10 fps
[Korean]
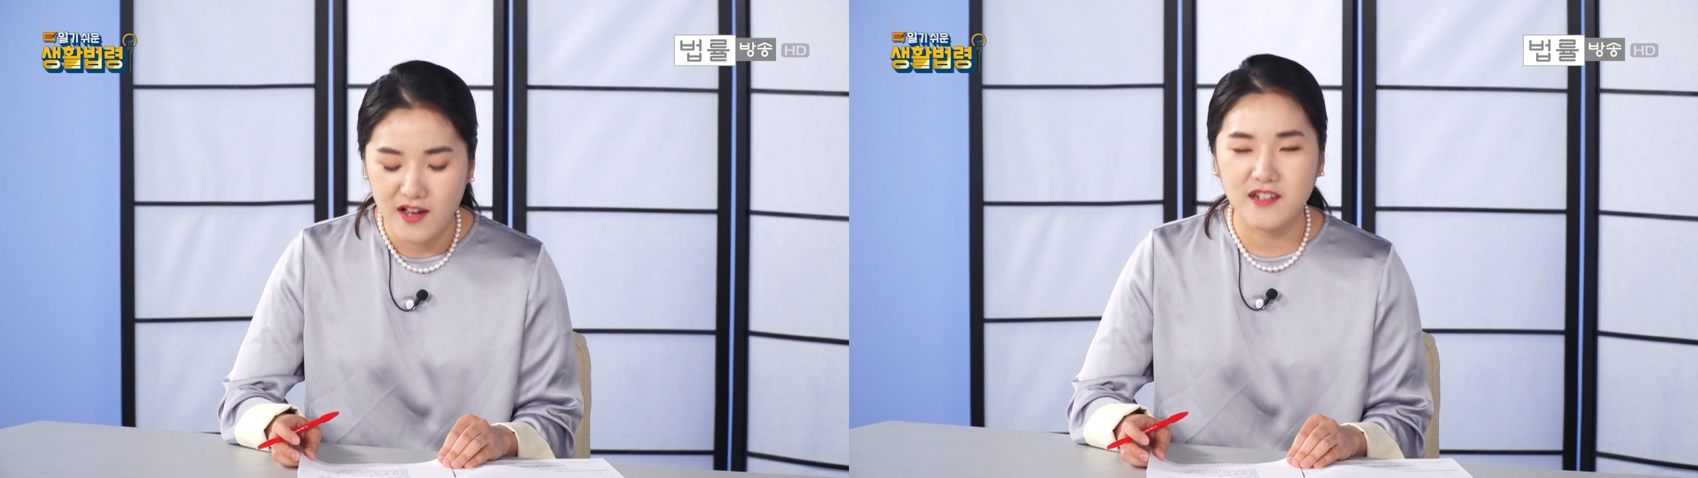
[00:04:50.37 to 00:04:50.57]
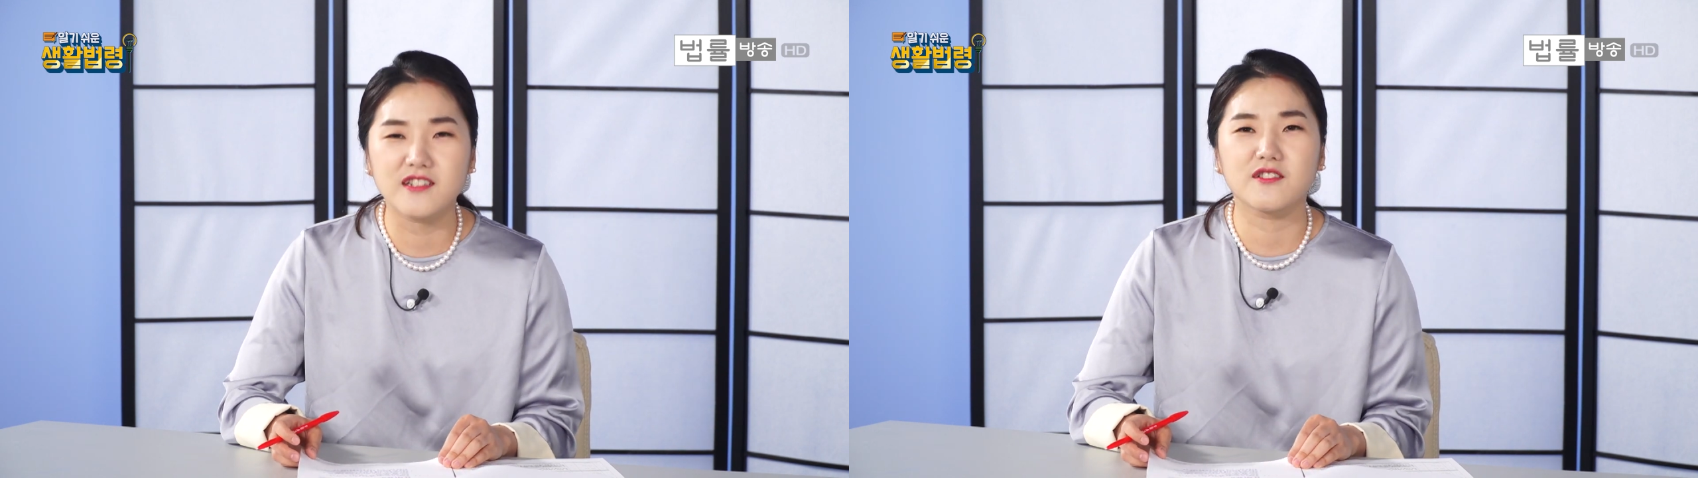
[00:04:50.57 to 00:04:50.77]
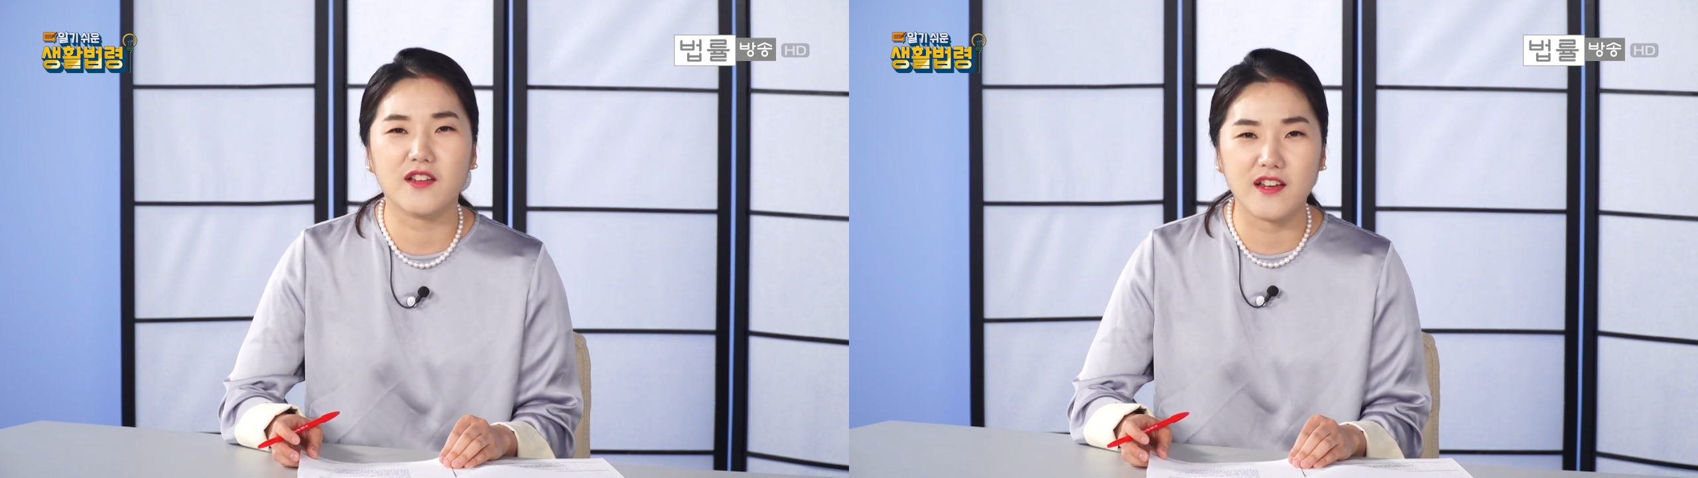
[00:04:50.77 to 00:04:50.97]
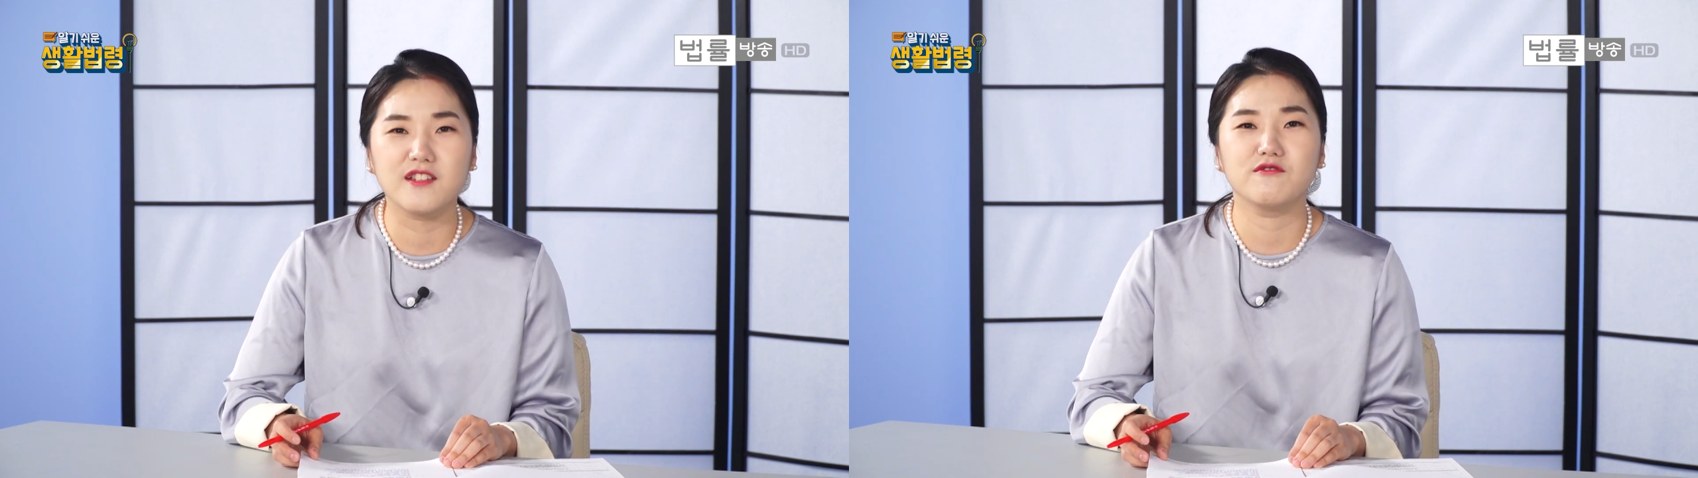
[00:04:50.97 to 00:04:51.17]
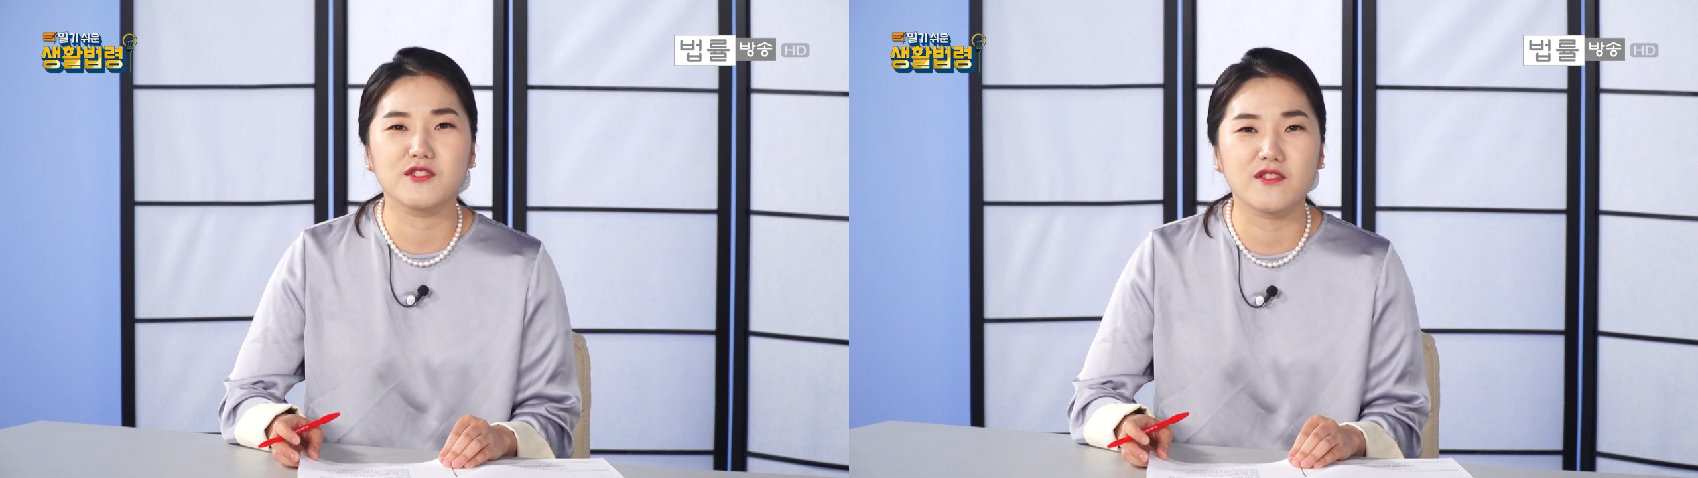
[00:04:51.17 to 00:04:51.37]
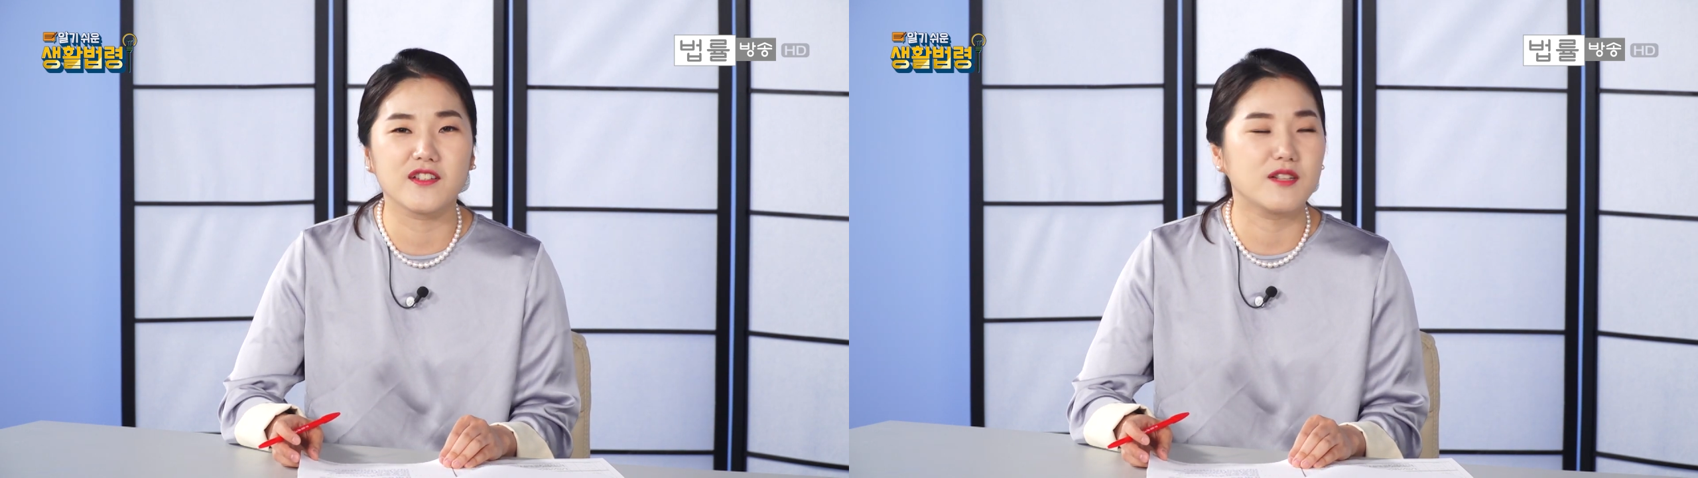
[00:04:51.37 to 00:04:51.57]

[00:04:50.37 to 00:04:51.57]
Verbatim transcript: 그래서 대리운전에게